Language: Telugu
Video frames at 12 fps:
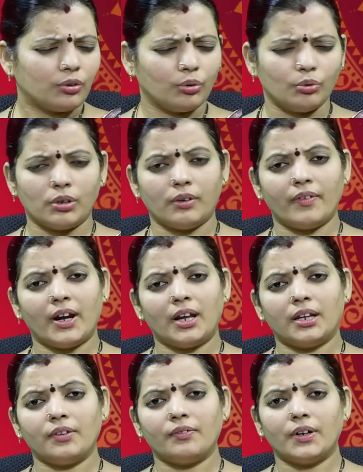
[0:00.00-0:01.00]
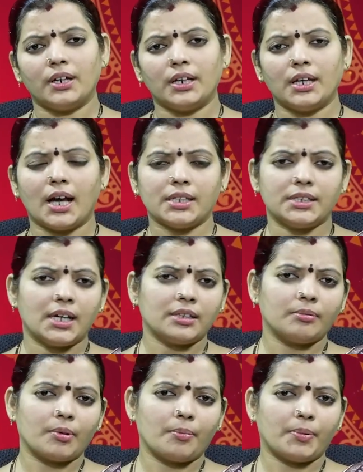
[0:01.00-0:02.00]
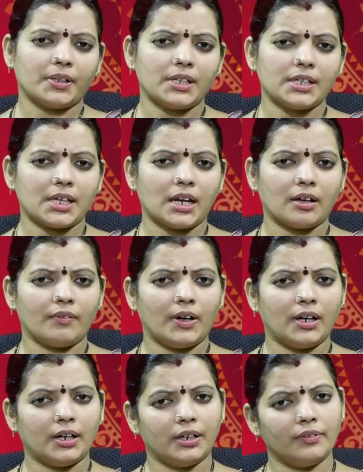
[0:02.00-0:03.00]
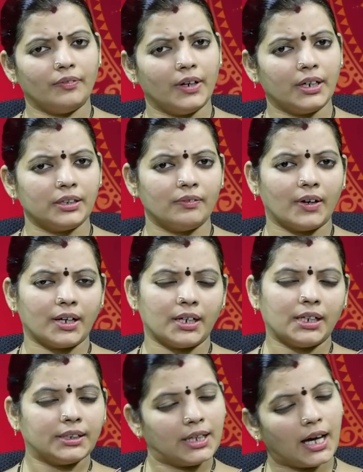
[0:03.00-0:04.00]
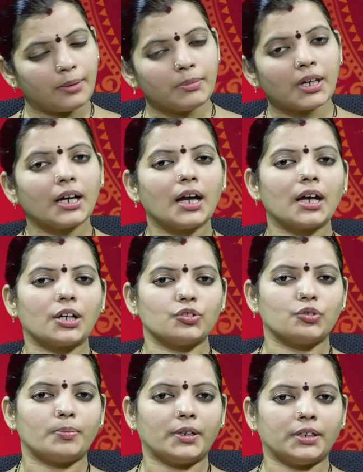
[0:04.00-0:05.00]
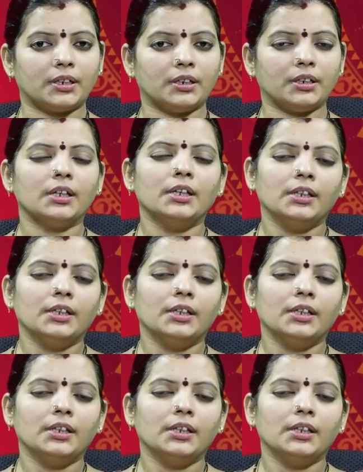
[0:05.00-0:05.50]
టూర్లు వెళ్ళనివ్వండి ఆధ్యాత్మిక ప్రదేశాలకు వెళ్ళండి వేటి ద్వారా ధార్మికంగా ఖర్చు పెట్టండి